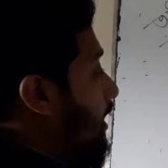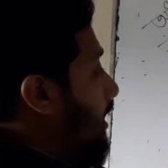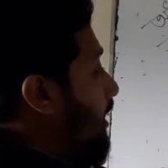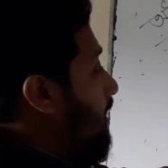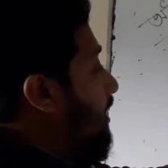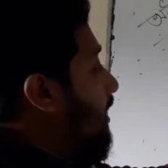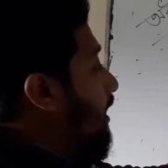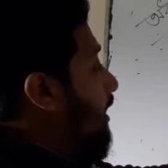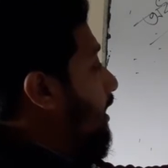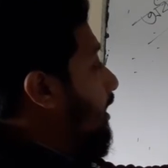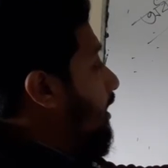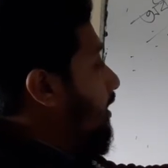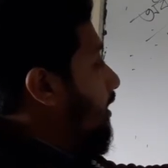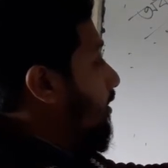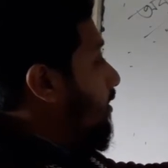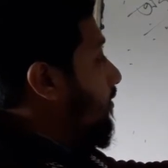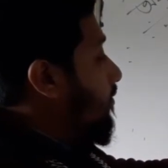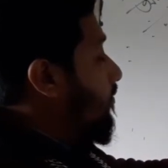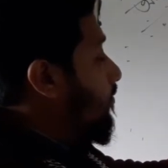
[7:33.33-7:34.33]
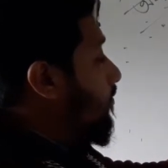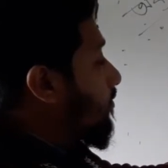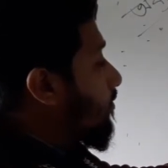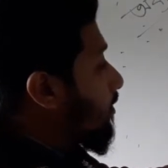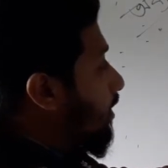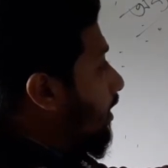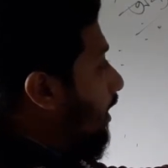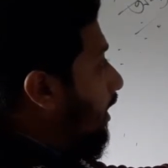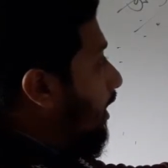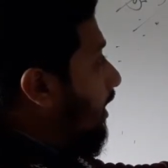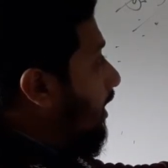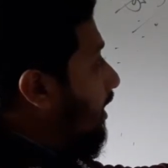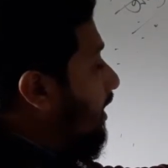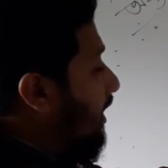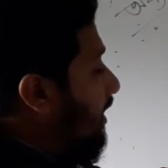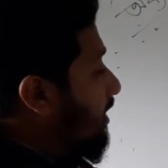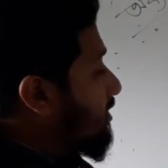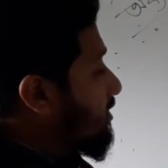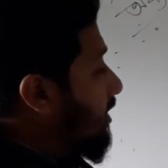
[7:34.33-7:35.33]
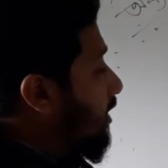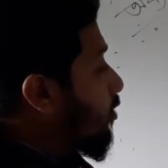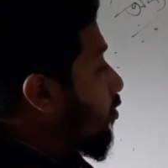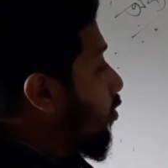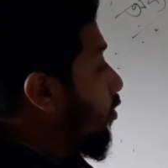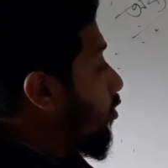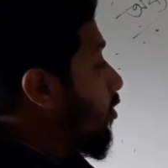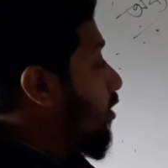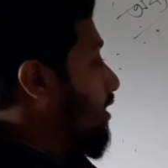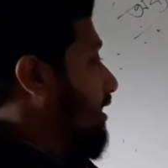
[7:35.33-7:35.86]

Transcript: এটা এইখানে যে গুণক